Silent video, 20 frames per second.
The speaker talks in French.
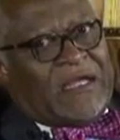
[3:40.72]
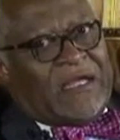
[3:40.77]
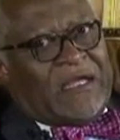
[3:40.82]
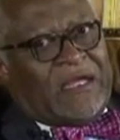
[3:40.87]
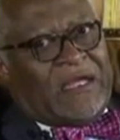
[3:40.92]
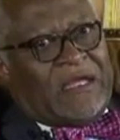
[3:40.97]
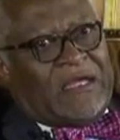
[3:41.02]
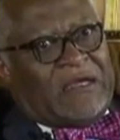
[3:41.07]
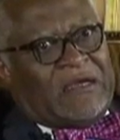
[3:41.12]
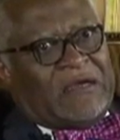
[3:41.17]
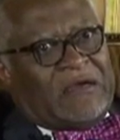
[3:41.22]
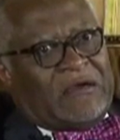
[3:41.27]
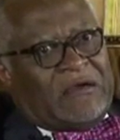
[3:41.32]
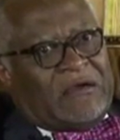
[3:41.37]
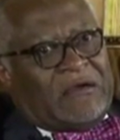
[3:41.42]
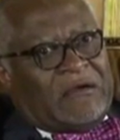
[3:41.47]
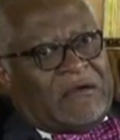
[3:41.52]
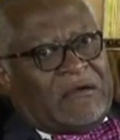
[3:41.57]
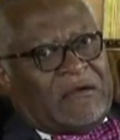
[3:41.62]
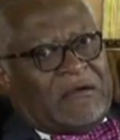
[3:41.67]
Et
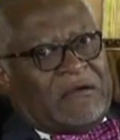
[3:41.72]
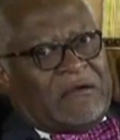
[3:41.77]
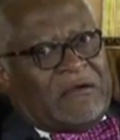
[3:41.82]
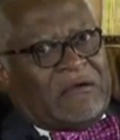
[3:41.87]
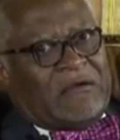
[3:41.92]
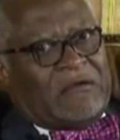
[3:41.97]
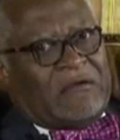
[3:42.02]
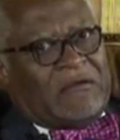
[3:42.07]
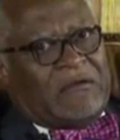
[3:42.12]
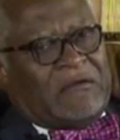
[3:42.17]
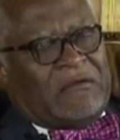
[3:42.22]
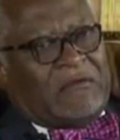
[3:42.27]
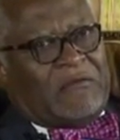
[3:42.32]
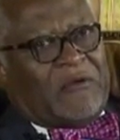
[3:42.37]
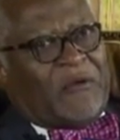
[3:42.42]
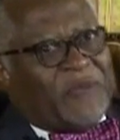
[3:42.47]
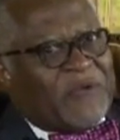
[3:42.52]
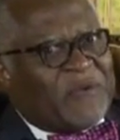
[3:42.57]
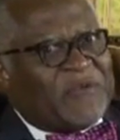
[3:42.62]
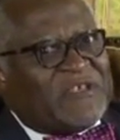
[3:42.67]
euh,
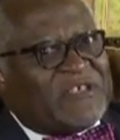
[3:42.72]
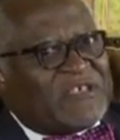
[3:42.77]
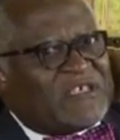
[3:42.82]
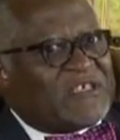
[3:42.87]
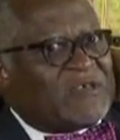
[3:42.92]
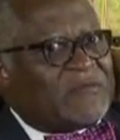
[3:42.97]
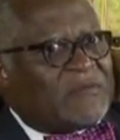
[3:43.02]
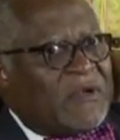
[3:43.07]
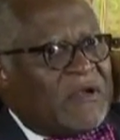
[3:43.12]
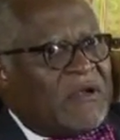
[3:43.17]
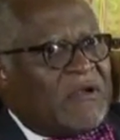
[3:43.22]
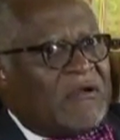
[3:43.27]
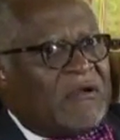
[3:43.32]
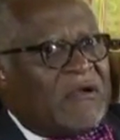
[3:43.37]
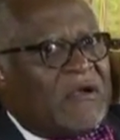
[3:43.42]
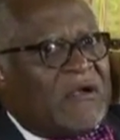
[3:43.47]
mon père me disait seulement,